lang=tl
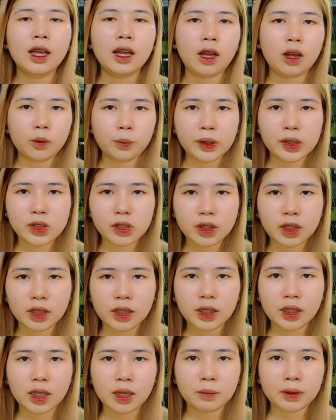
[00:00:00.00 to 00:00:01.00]
Ako
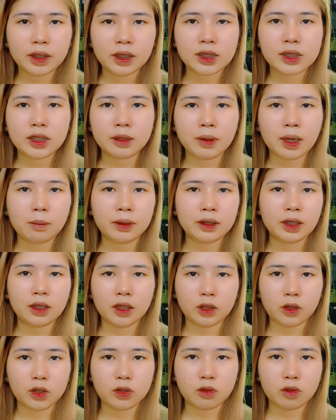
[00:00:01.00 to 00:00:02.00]
personally, uh, madalas nagbabantay
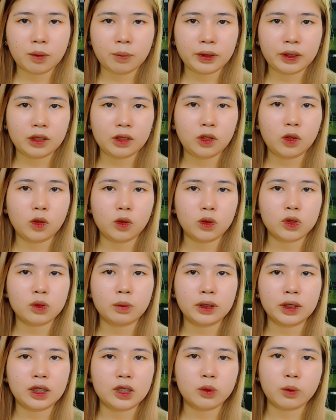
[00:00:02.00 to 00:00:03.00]
dito yung kapatid ko, so
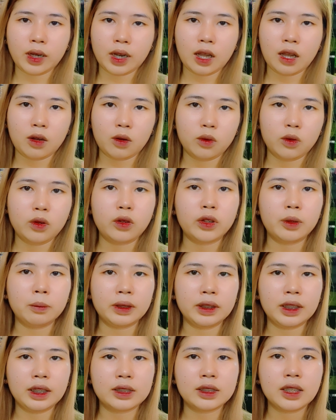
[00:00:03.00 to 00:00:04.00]
madalas wala ako or
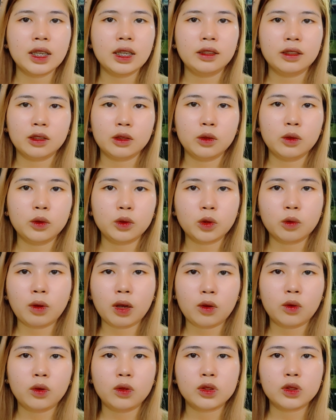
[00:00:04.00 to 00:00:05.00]
madalas nagluluto
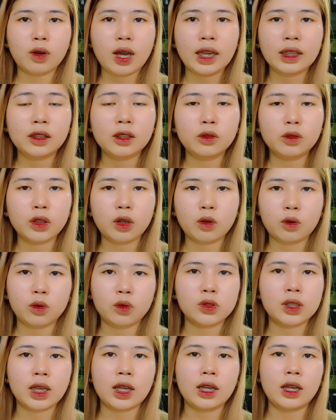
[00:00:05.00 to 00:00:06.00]
ako. So kahit nandun
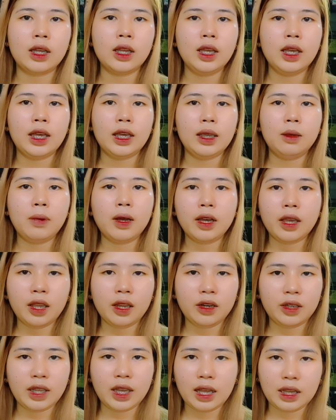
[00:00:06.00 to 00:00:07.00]
ako sa ibang
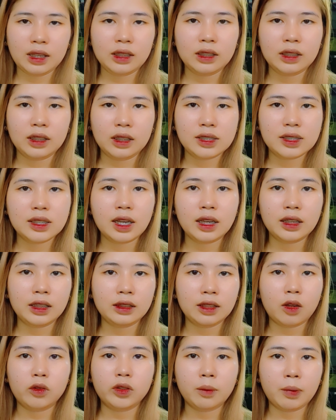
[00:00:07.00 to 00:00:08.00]
area, is
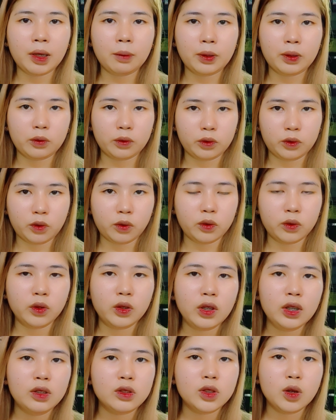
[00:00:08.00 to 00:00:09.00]
nakikita ko napapanood ko.
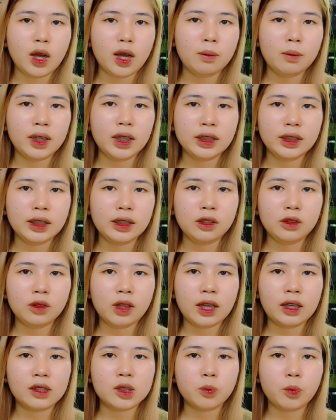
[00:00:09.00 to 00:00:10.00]
So ang maganda dito
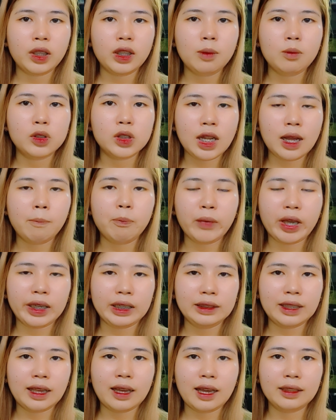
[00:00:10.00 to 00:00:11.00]
guys, pwede mo siyang
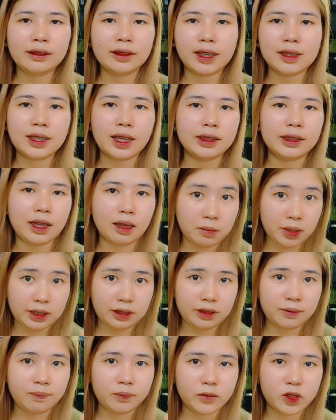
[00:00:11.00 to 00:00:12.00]
makita kahit nasaan ka man.
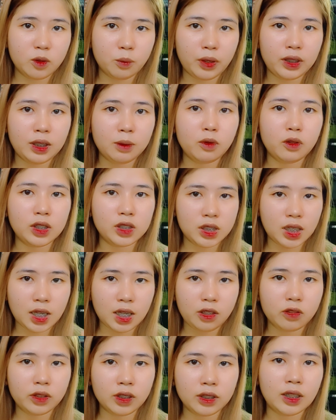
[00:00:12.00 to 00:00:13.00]
So pwede mong
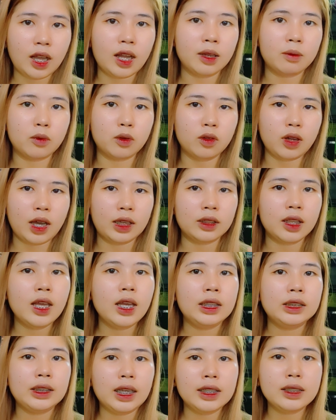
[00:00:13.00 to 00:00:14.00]
i-check yung tindahan mo kahit
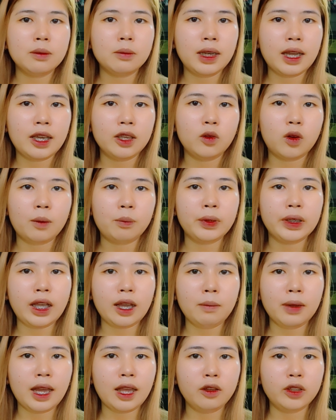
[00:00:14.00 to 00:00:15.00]
nasa malayo ka.
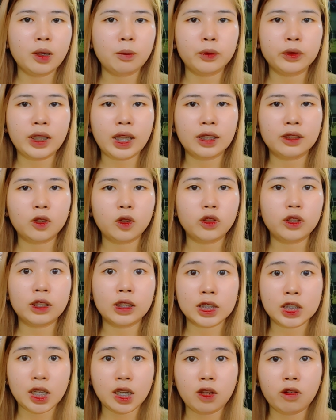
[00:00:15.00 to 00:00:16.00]
Pinakamalayong napuntahan ko na
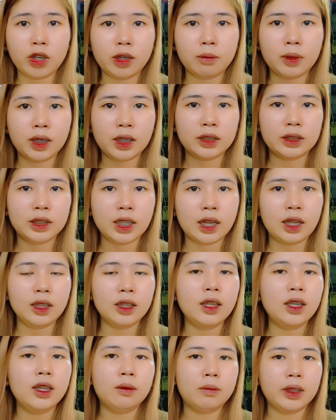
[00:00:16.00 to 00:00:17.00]
na-check ko ng maganda,
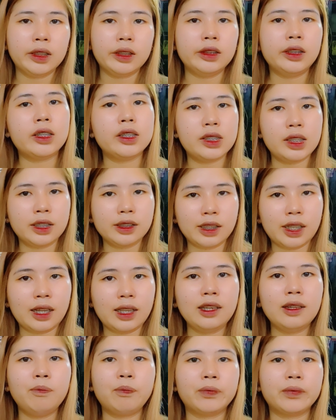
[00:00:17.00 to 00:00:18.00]
magandang
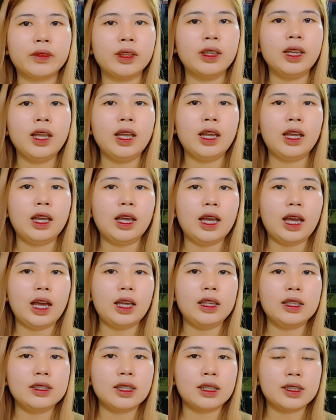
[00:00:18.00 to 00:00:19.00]
signal,
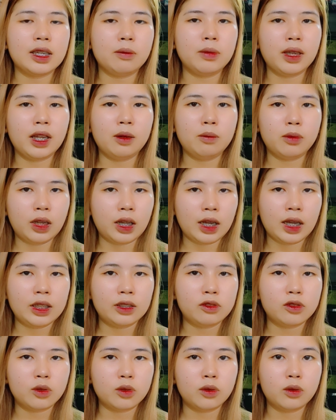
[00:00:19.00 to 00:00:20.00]
ay sa San Miguel,
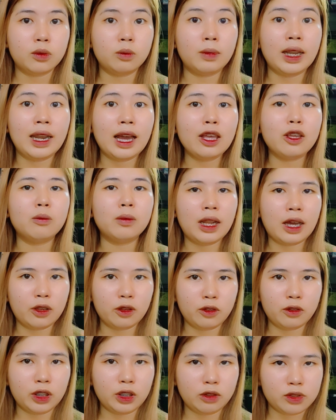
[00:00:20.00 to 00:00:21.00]
Bulacan. So, malayong malayo
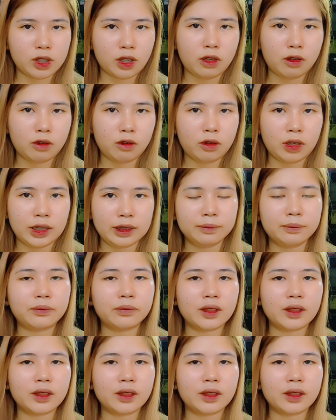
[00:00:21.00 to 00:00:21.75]
yun dito sa Caloocan.